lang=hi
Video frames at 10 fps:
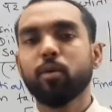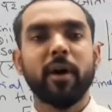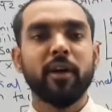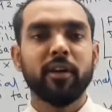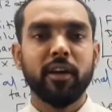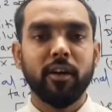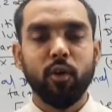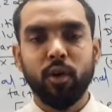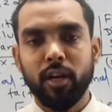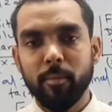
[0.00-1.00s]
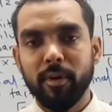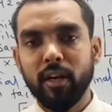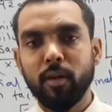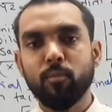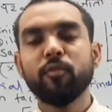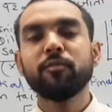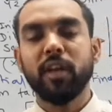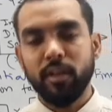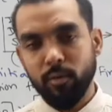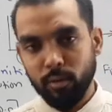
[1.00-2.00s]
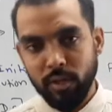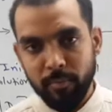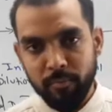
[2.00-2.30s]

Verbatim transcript: बायोडिग्रेडेबल ऑर्गेनिक मैटर रिमूव नहीं होता